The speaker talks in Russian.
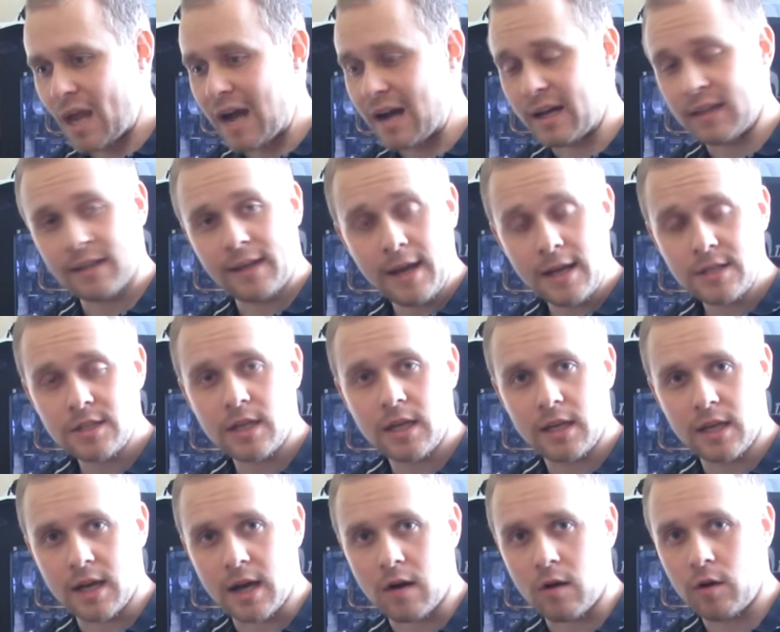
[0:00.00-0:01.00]
а конкретики
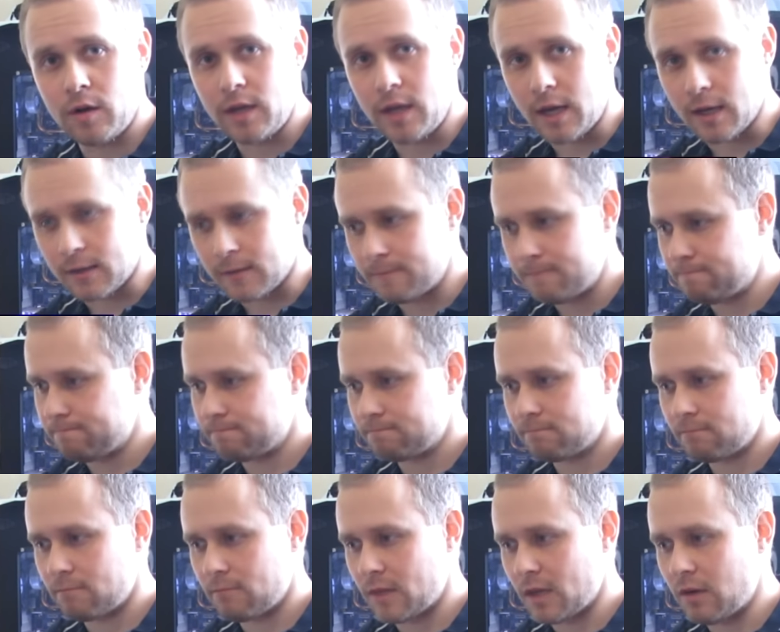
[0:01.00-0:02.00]
никакой нет.
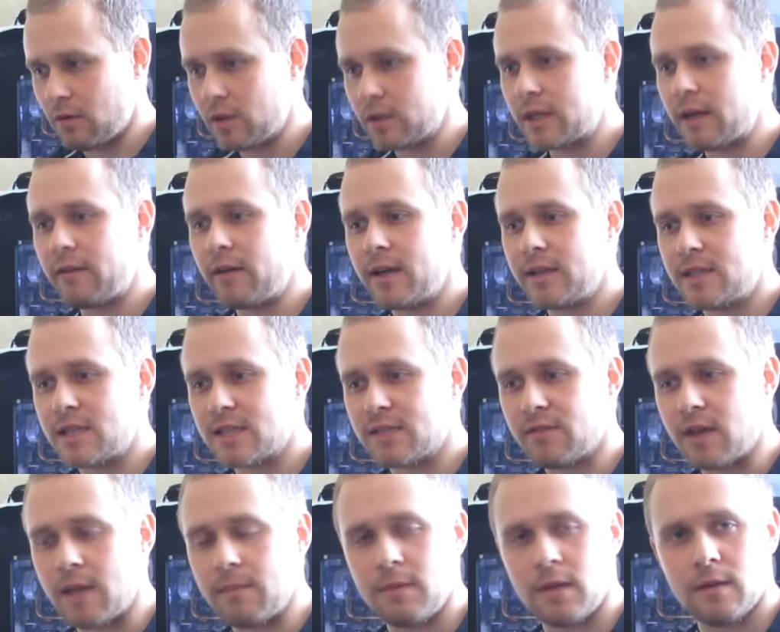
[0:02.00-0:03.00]
Вот давайте с
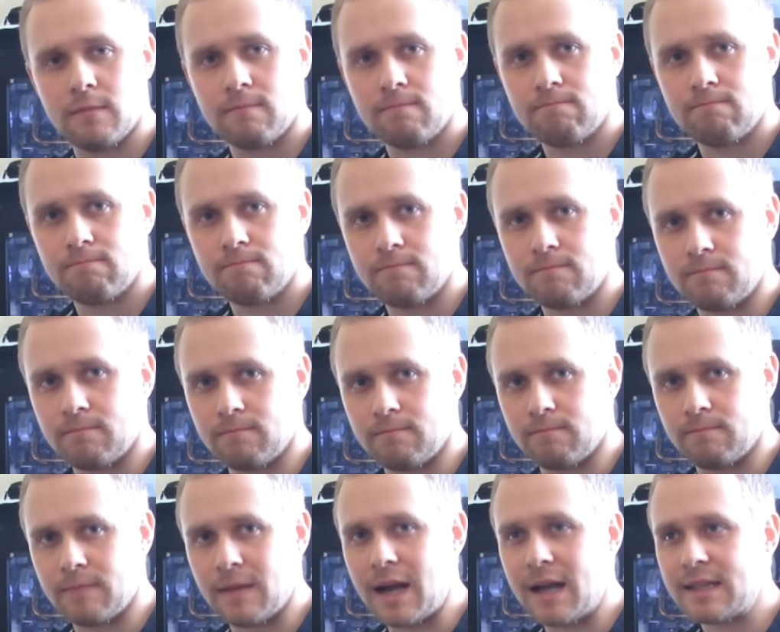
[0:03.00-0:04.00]
вами
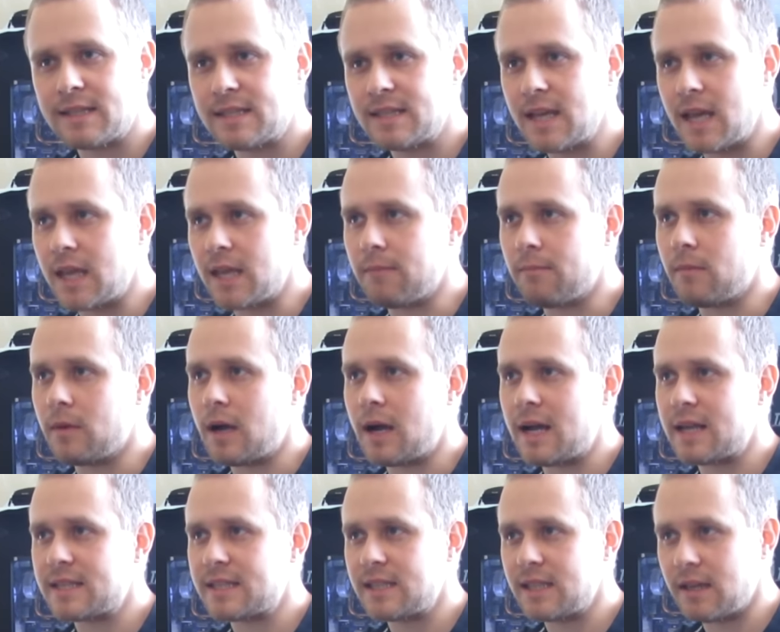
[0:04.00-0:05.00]
оценим
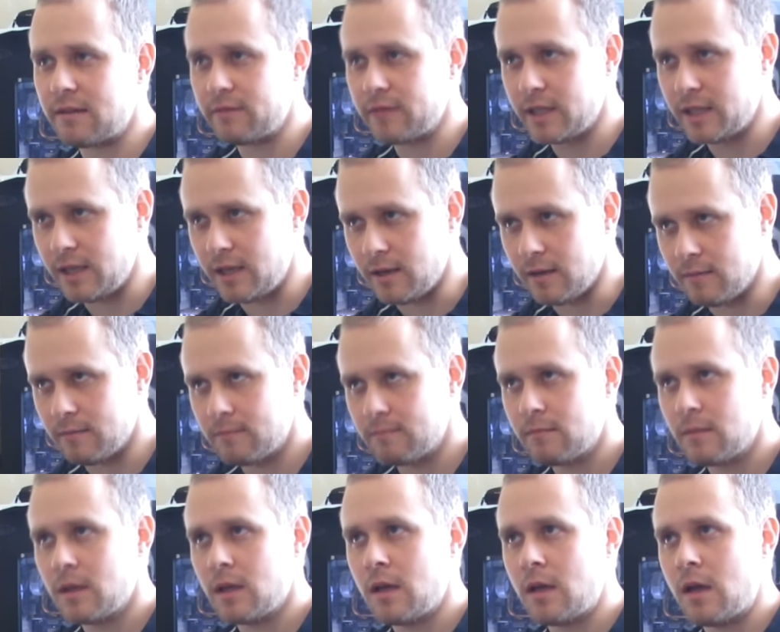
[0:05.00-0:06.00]
основные
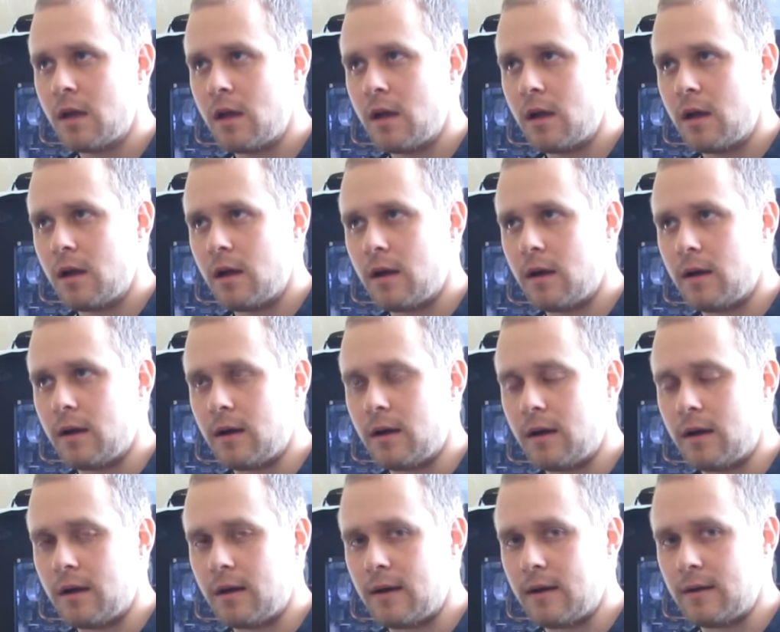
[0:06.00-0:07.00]

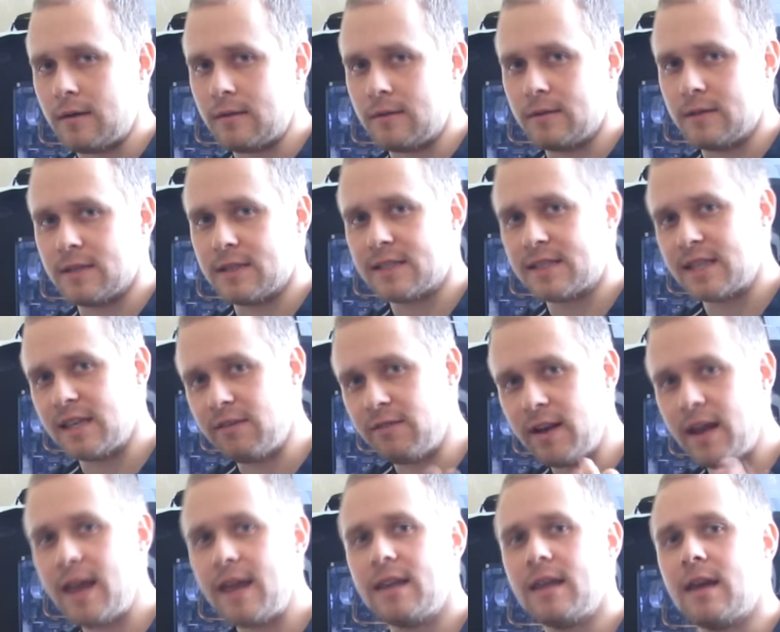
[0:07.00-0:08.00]
а,
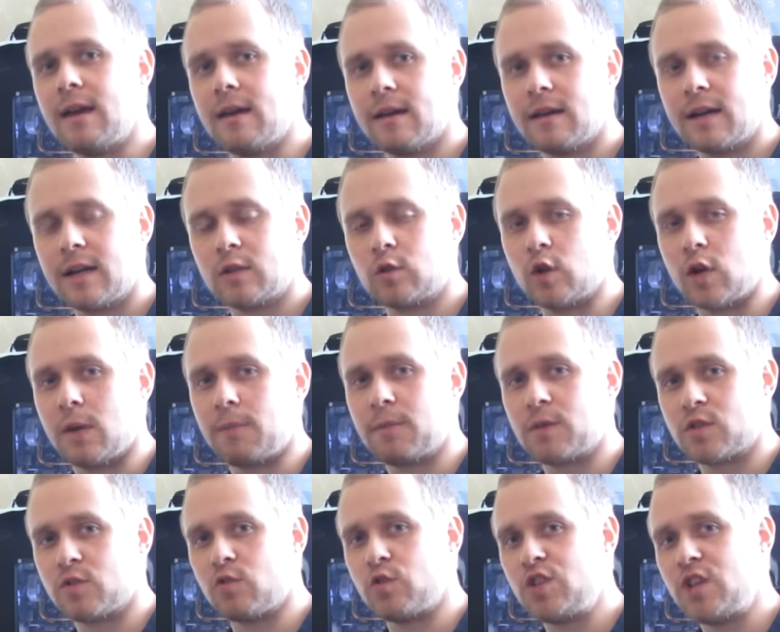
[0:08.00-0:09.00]
заявления, которые
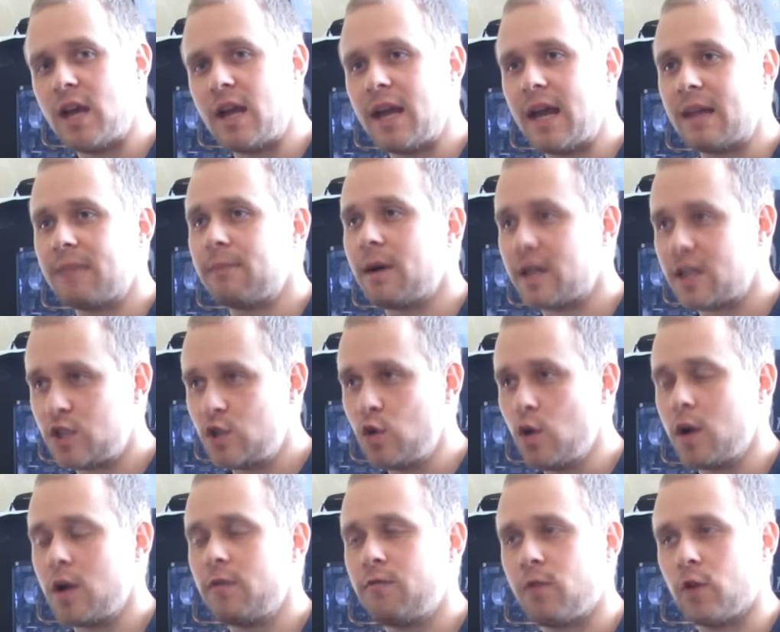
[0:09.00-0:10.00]
прозвучали от
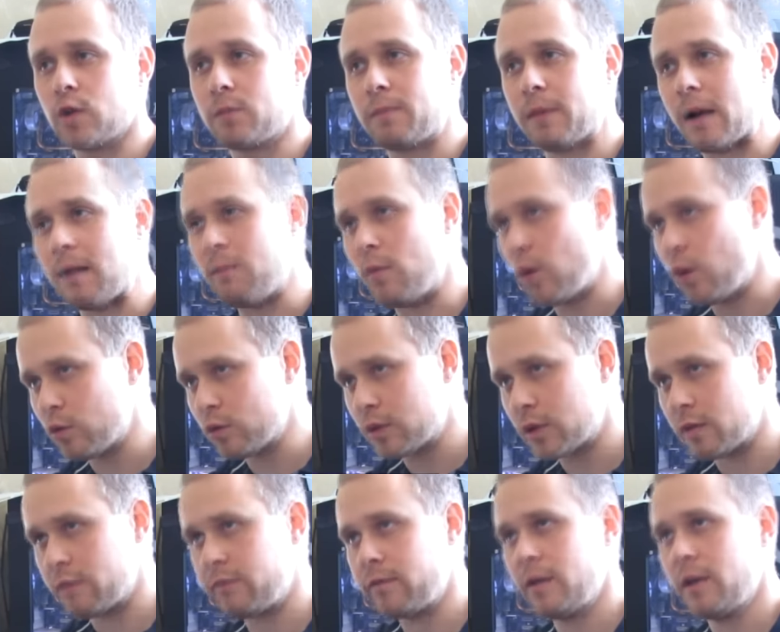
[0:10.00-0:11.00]
боксеров, от
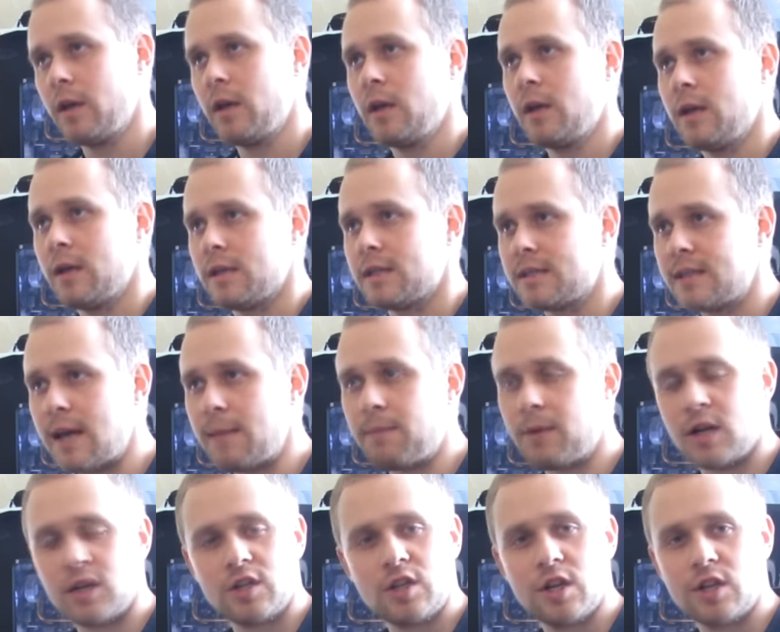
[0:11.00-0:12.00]
промоутеров за
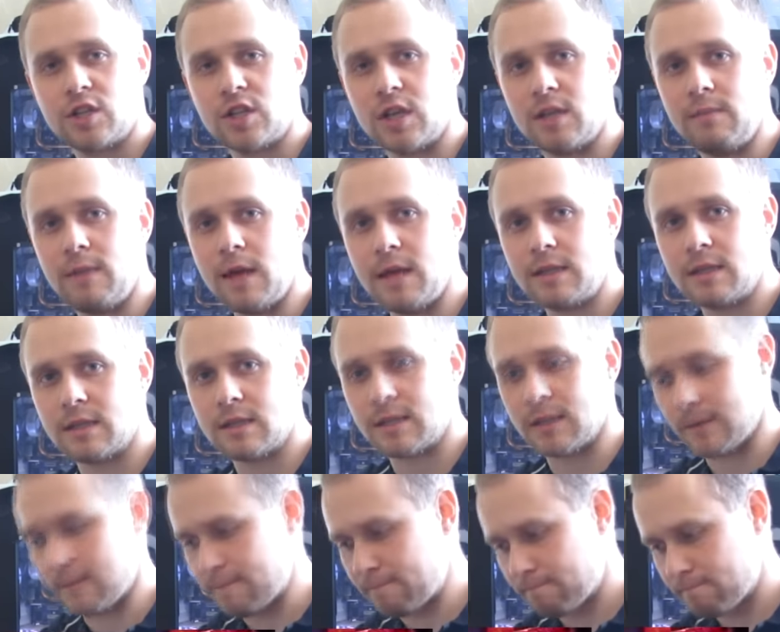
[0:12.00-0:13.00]
прошедшие
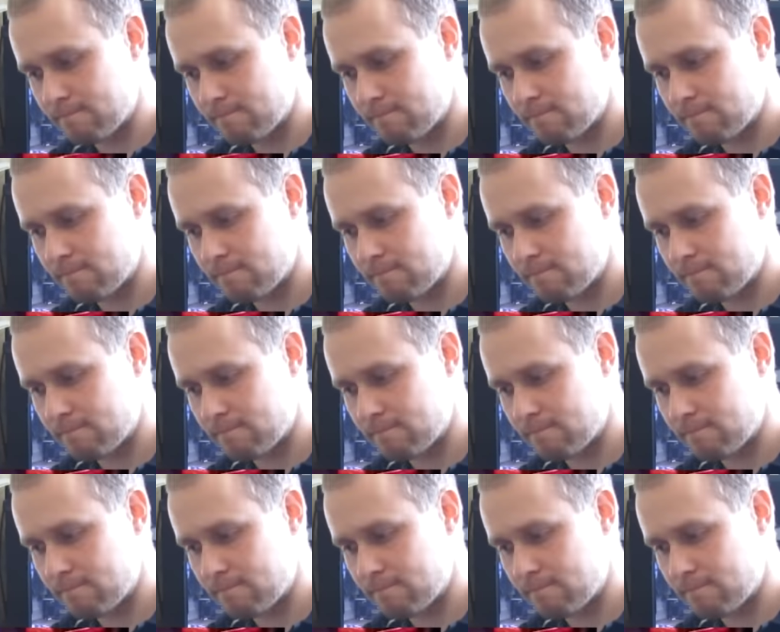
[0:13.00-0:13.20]
месяцы.